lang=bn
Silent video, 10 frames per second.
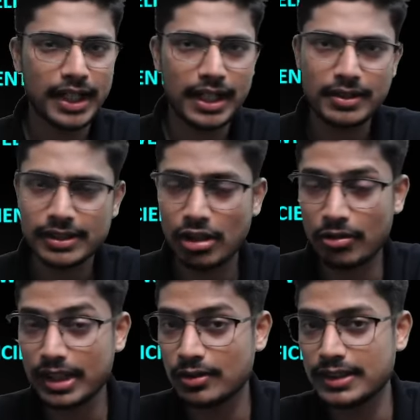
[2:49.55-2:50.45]
এটা হচ্ছে
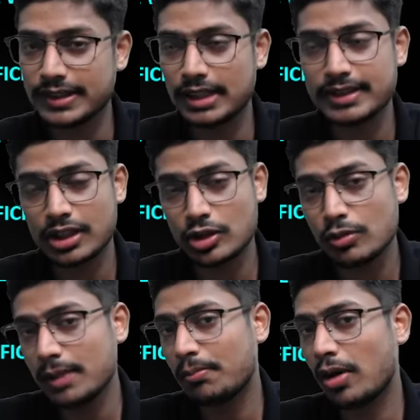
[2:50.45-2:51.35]
কভারিং হোল সিলেবাস এটা
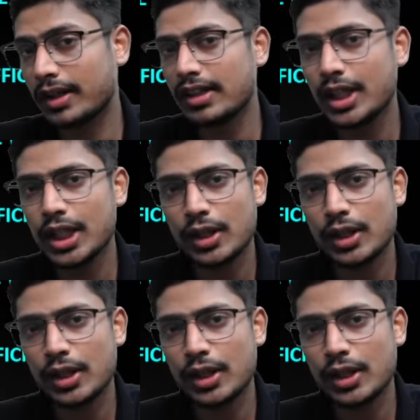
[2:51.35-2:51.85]
খুবই ইম্পর্টেন্ট